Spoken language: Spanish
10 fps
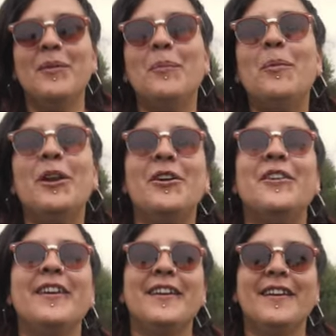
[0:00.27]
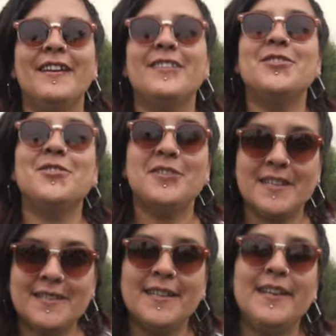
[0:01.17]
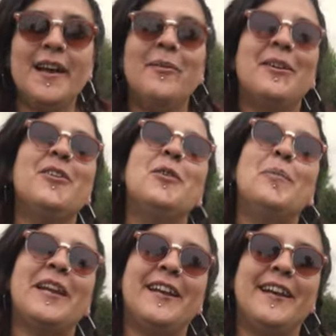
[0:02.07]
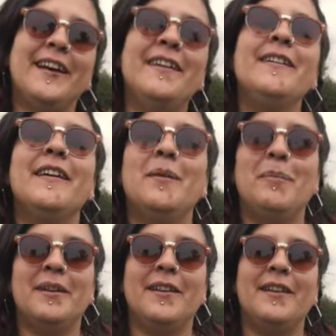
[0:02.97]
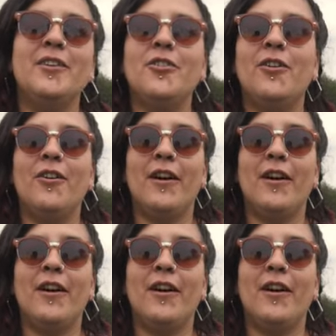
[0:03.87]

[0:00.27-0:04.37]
Bueno, eh, yo soy Cecilia, vengo de Paraná, eh, pertenezco